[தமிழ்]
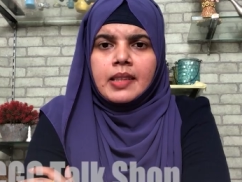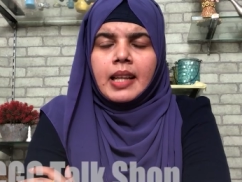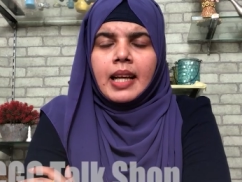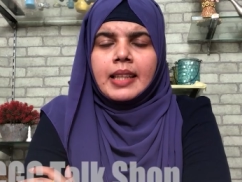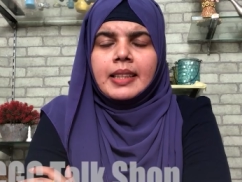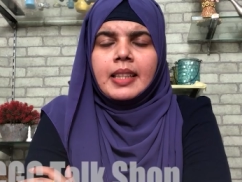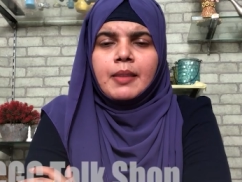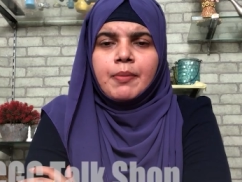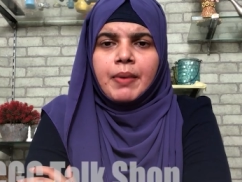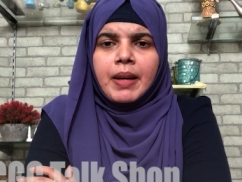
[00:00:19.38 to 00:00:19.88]

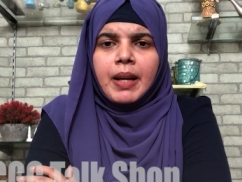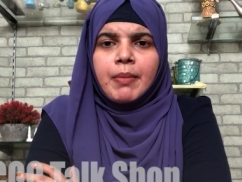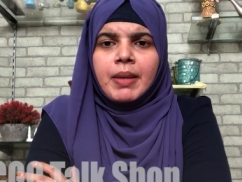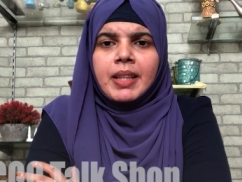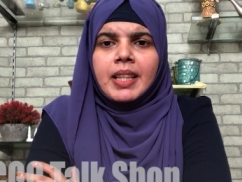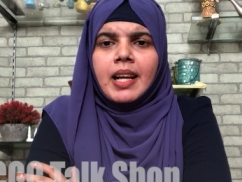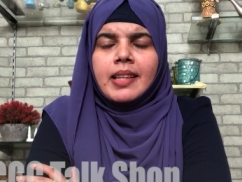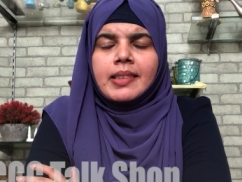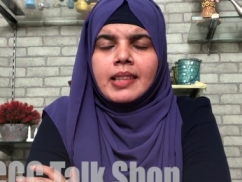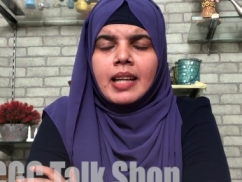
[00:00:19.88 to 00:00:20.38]
சஜித்
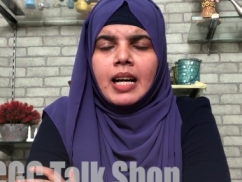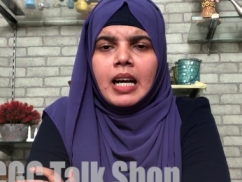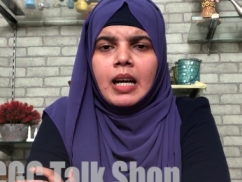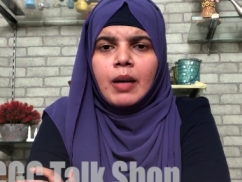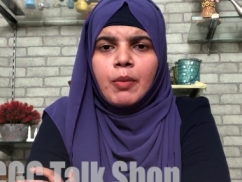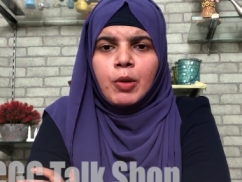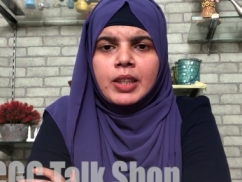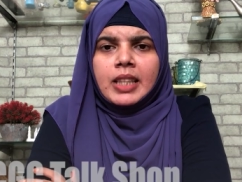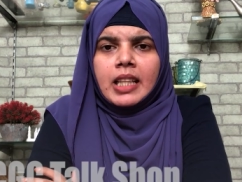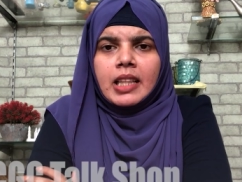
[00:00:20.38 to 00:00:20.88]
பிரேமதாசா
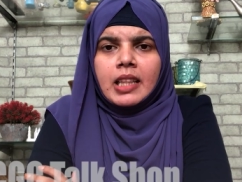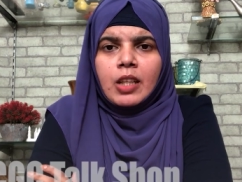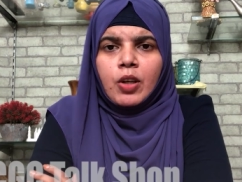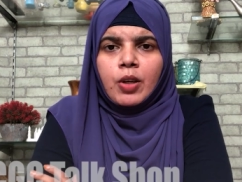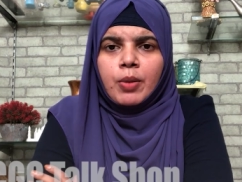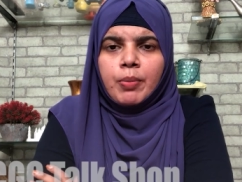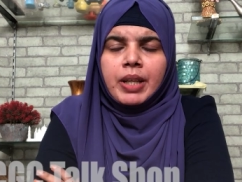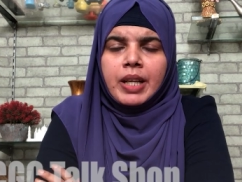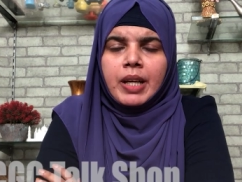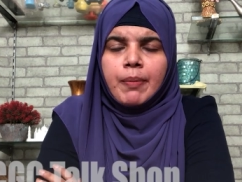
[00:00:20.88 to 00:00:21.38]
ஆக மொத்தத்துல
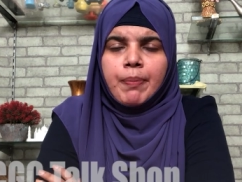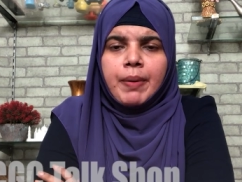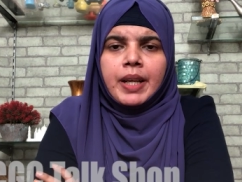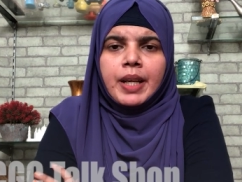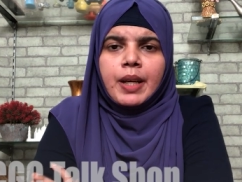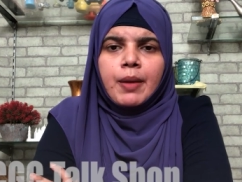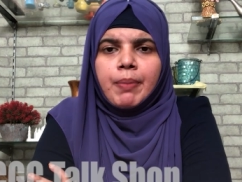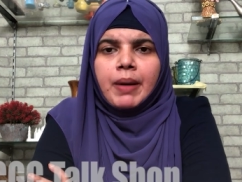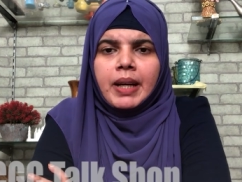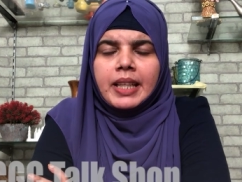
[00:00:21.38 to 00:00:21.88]
ஒரு
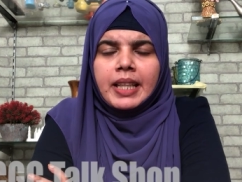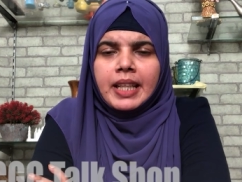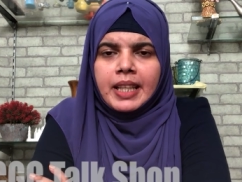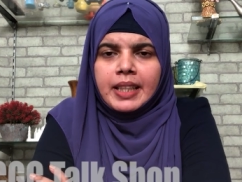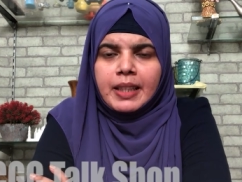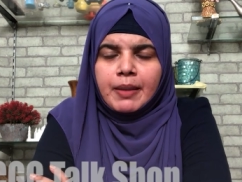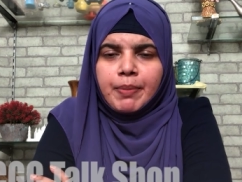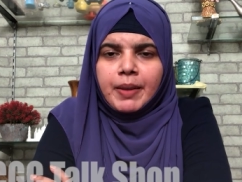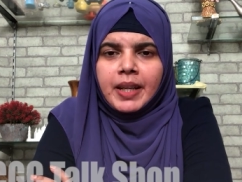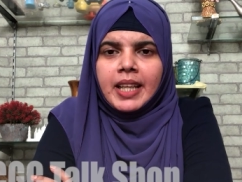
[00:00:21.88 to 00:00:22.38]
மிகப்பெரிய
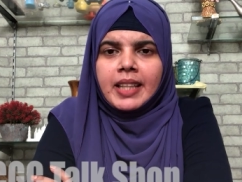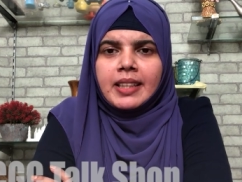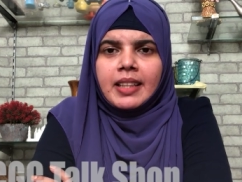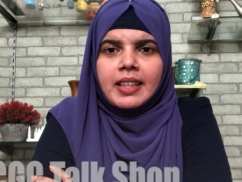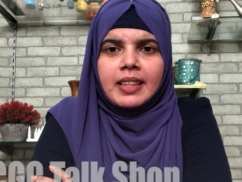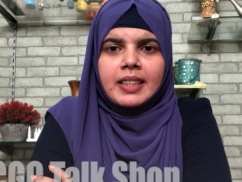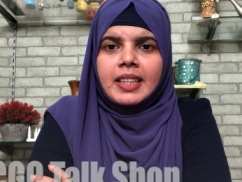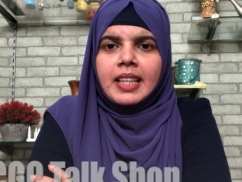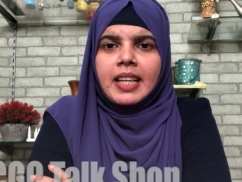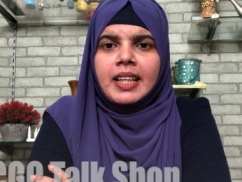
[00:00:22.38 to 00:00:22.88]
பகிரத
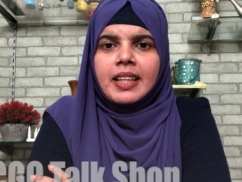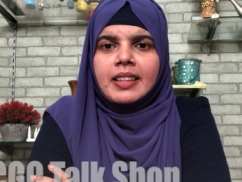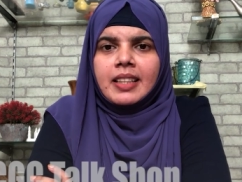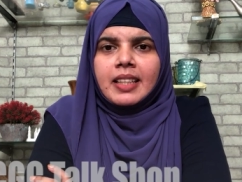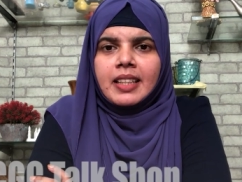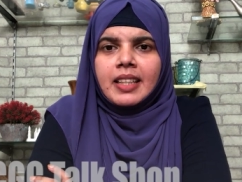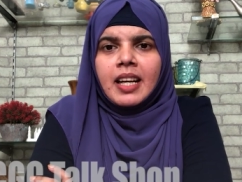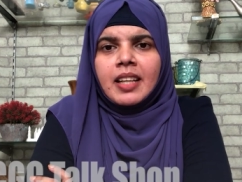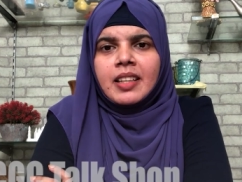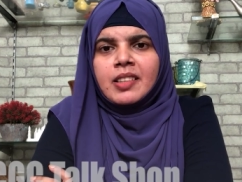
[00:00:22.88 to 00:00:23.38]
பிரயத்தனத்தை தான்
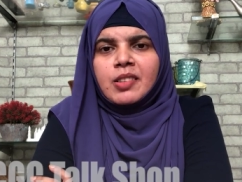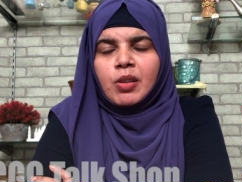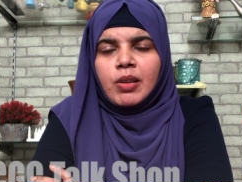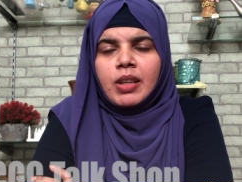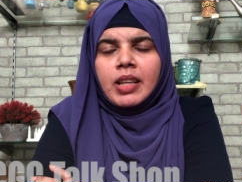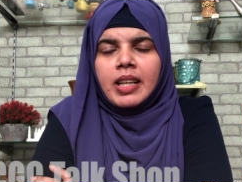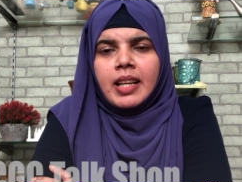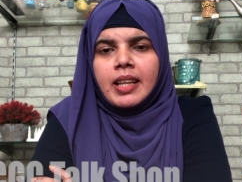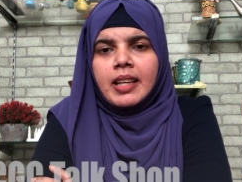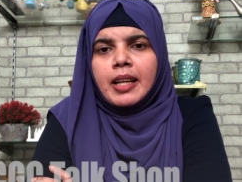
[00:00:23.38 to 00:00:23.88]
எடுத்திருக்காருன்னு
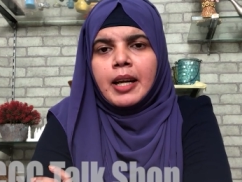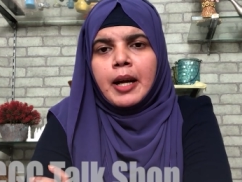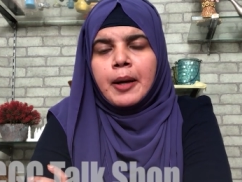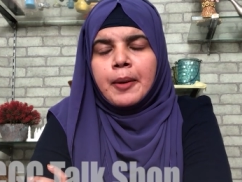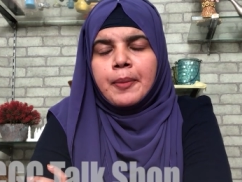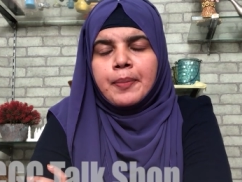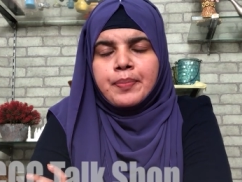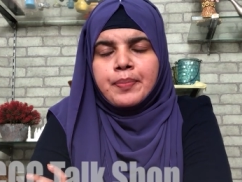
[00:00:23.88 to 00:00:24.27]
சொல்லலாம் இல்லையா